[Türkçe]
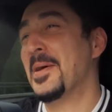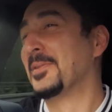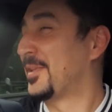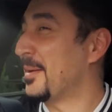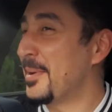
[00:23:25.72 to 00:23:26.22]

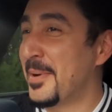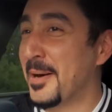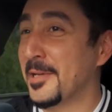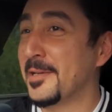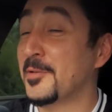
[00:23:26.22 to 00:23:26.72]
Tamam
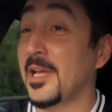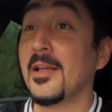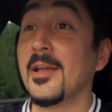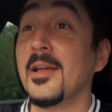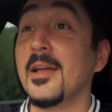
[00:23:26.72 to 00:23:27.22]
abi. Senin sana...
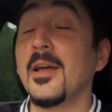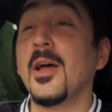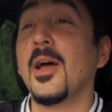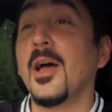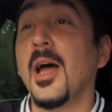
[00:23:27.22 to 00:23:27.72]
yazdığın
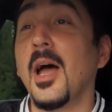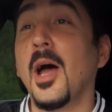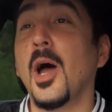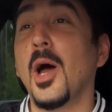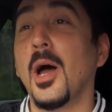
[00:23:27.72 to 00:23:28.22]
şöyle çok
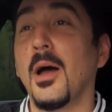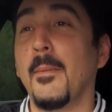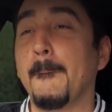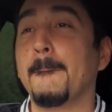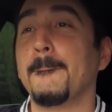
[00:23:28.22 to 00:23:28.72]
meşhur,
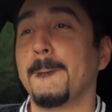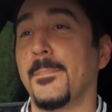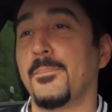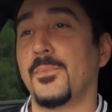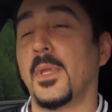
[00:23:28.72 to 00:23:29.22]
herkesin
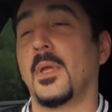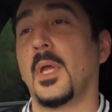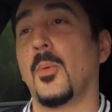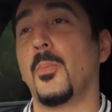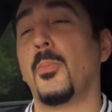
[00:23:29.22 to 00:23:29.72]
bildiği bir
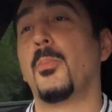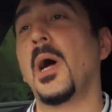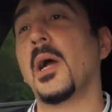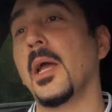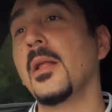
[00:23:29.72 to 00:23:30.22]
dörtlük.
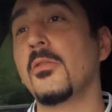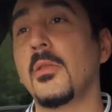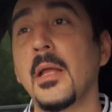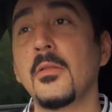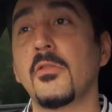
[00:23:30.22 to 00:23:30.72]
Bak en
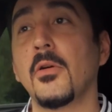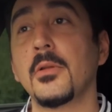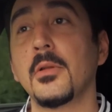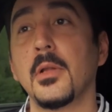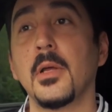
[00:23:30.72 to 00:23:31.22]
en son
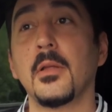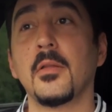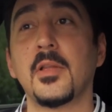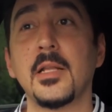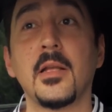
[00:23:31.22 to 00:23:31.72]
e,
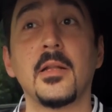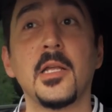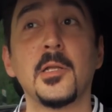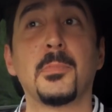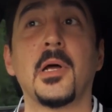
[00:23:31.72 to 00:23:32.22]
zaten
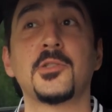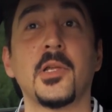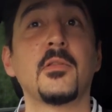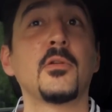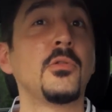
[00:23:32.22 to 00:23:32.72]
hit
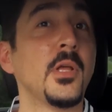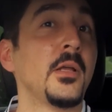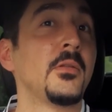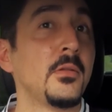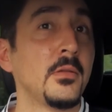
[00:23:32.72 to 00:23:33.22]
parçası
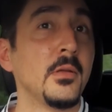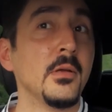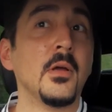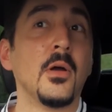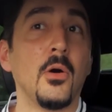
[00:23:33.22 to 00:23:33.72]
Günaydın'dı.
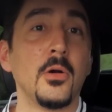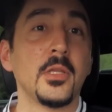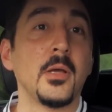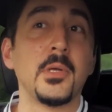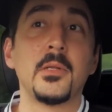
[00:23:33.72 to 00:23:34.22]
Orada
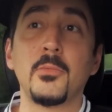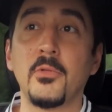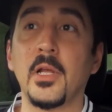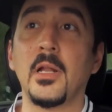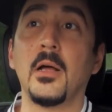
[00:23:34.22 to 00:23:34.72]
evet. benim
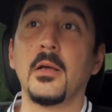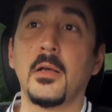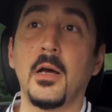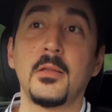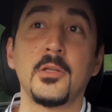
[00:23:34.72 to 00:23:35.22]
güzel e,
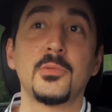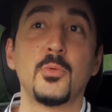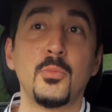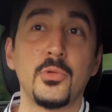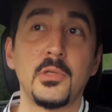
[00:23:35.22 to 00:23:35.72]
kardeşim
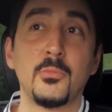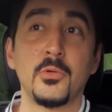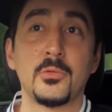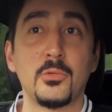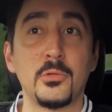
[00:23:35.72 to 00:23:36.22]
Umut Timur
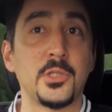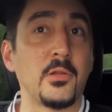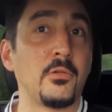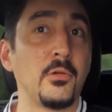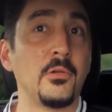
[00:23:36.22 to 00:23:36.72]
Türkçe
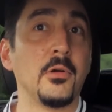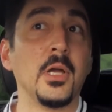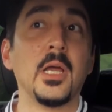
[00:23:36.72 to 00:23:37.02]
söylüyor.